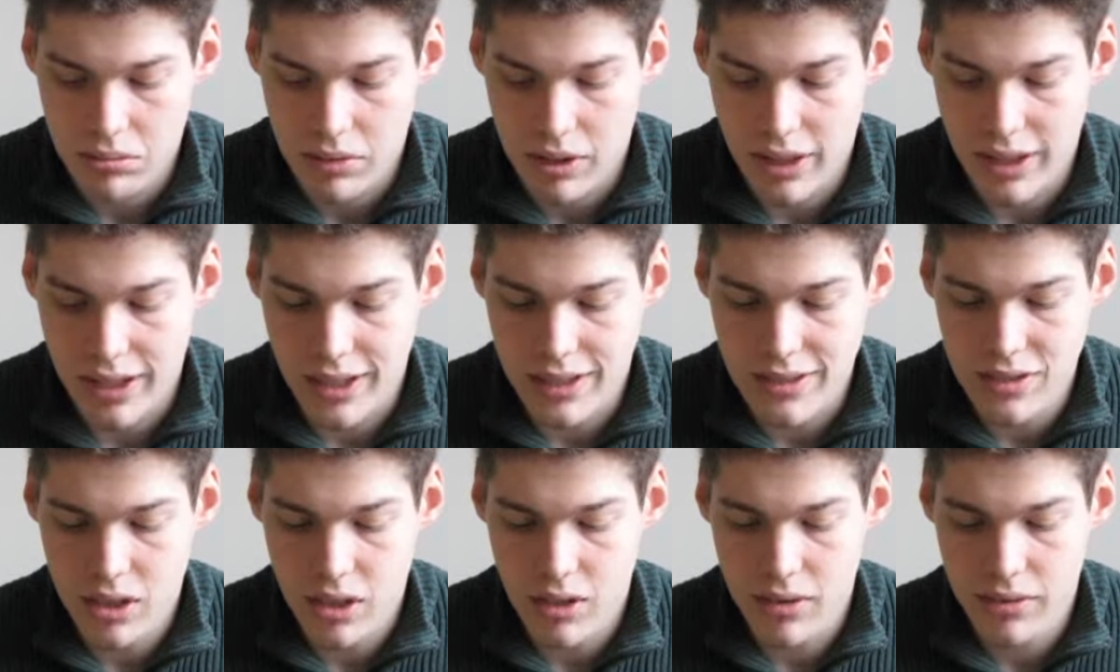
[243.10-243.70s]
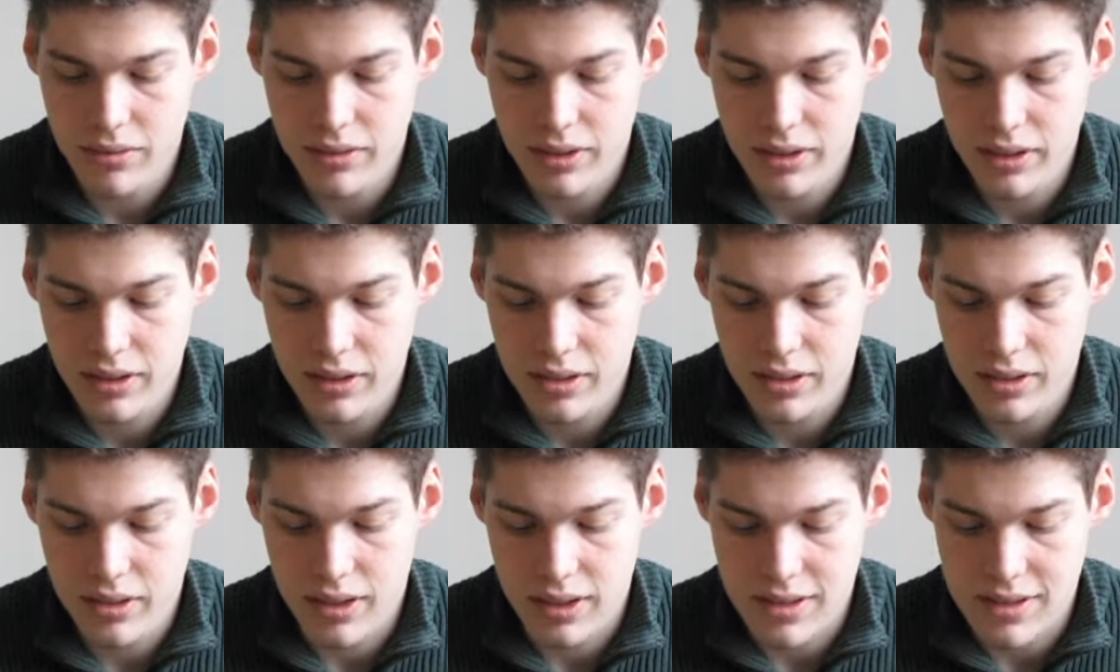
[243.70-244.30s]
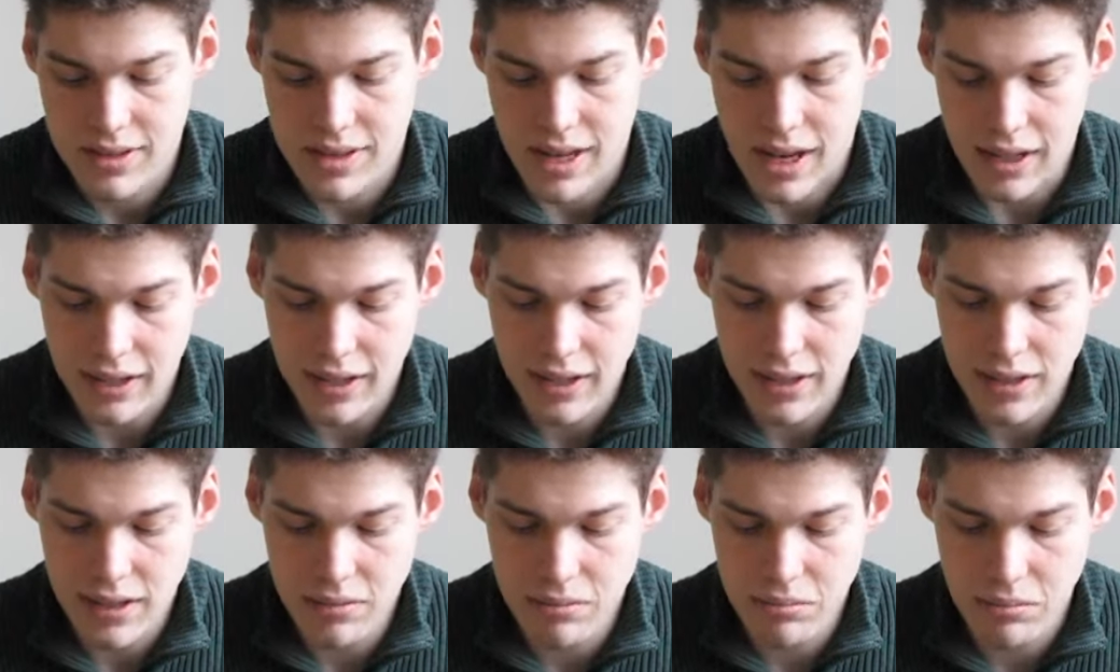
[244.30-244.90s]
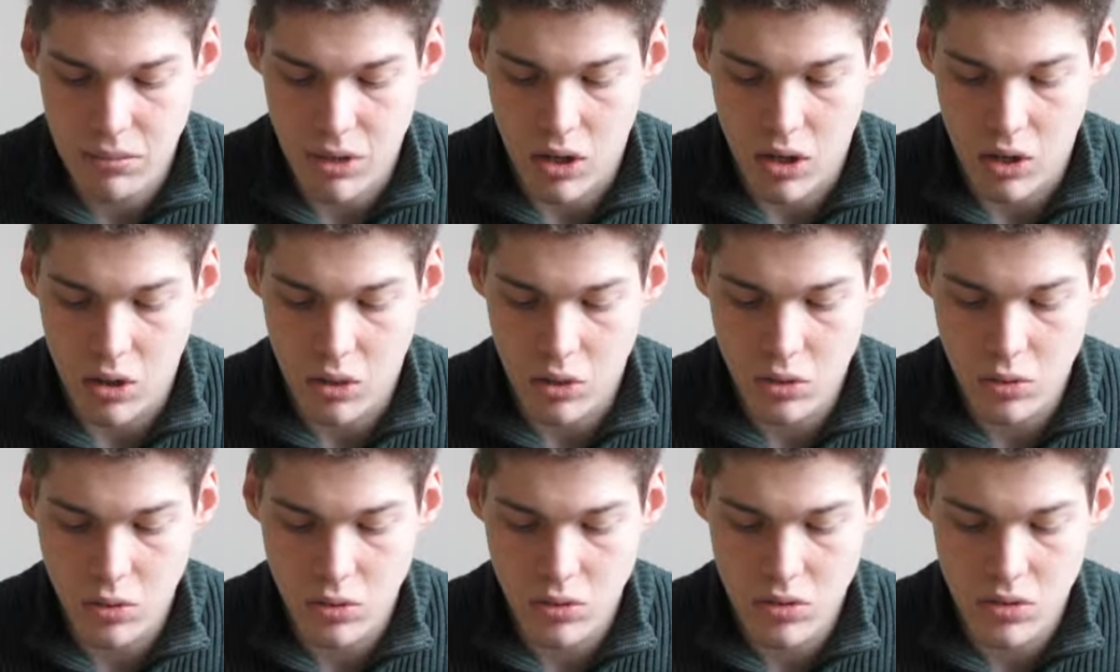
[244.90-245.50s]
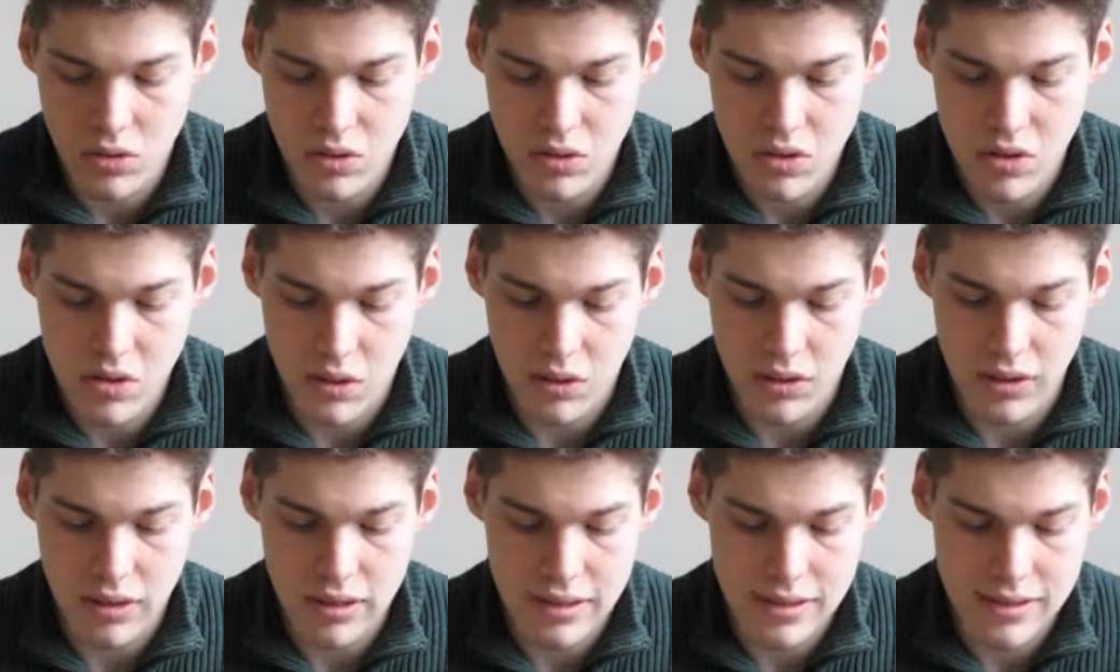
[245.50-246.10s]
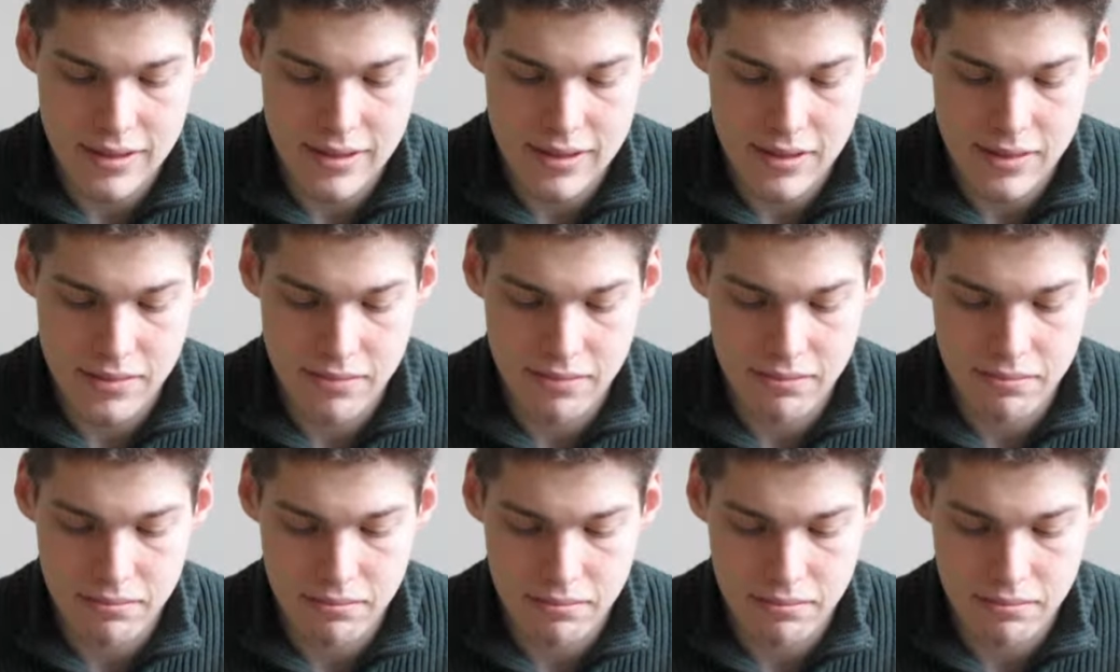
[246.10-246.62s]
Erster Auftritt der Zangler Augusten Sonders.